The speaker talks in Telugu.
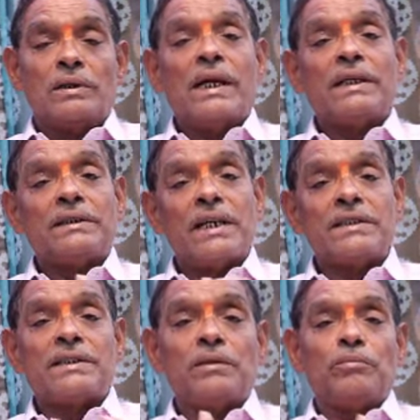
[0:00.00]

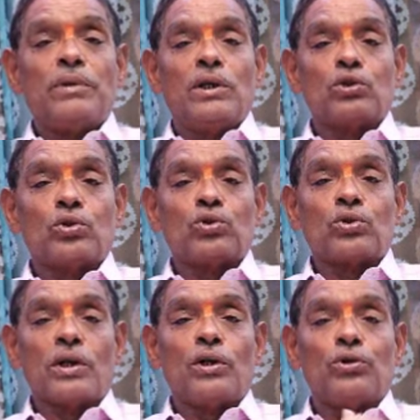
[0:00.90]
దయచేసి మీరు
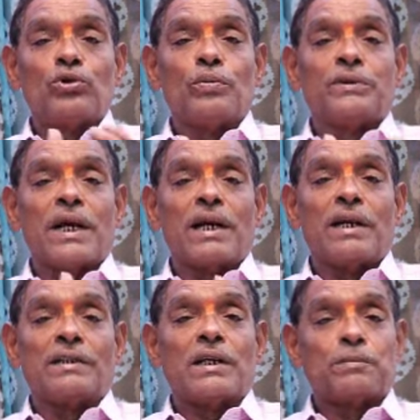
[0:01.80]
చూస్తున్న యూట్యూబ్
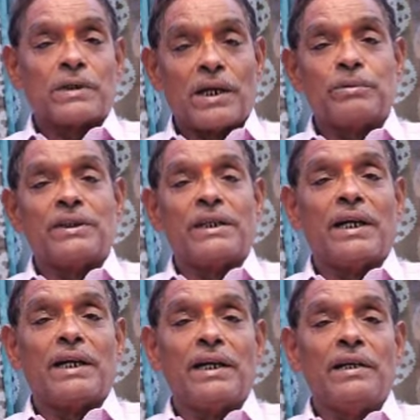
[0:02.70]
ఛానల్ని సబ్స్క్రైబ్
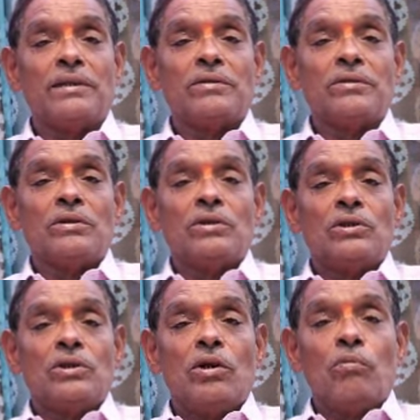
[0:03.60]
చేయండి
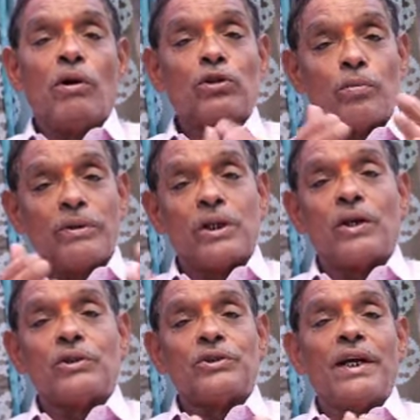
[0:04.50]

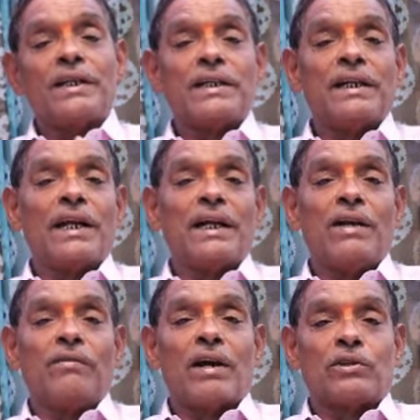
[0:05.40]
బంధుమిత్రులకు షేర్
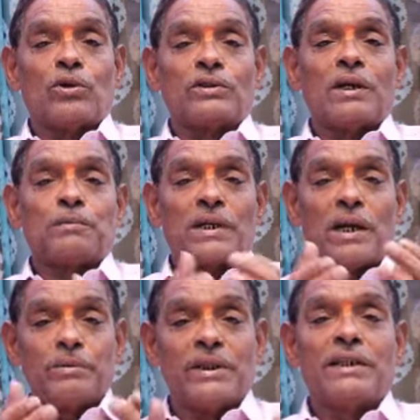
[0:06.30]
చేయండి వాళ్ళతో
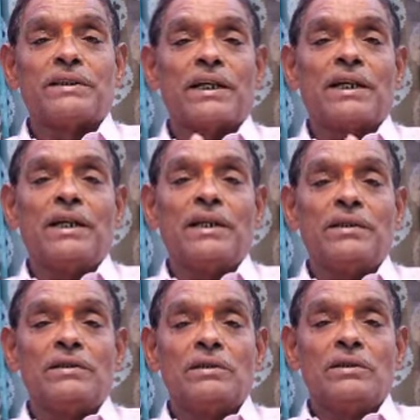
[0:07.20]
సబ్స్క్రైబ్ చేయించండి
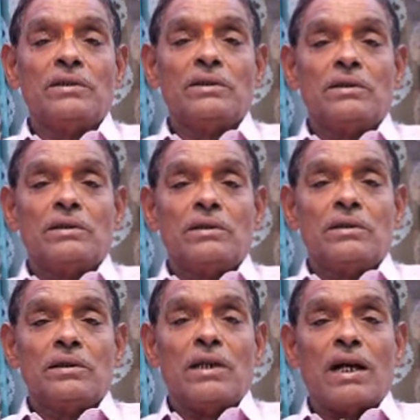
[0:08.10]

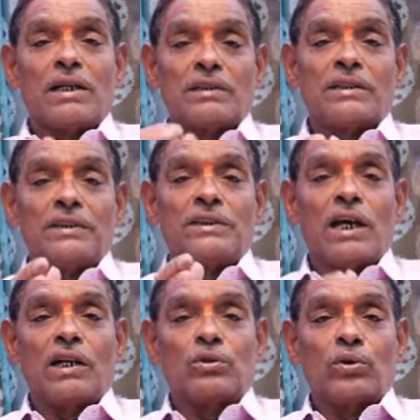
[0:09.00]
నగ్న
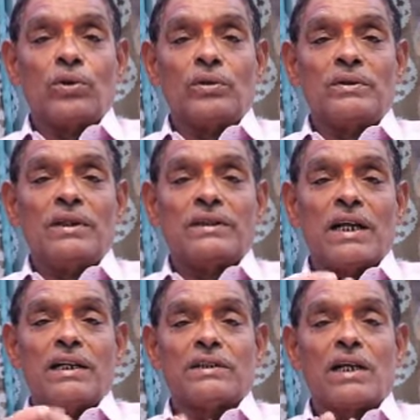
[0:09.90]
సత్యాలతో
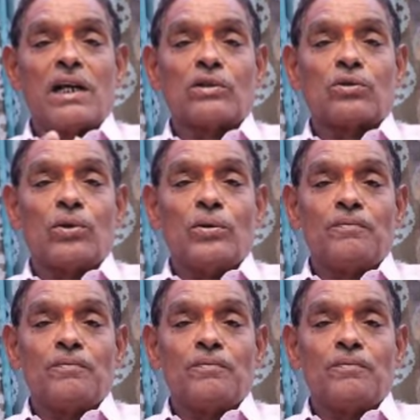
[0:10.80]
నిజానిజాలతో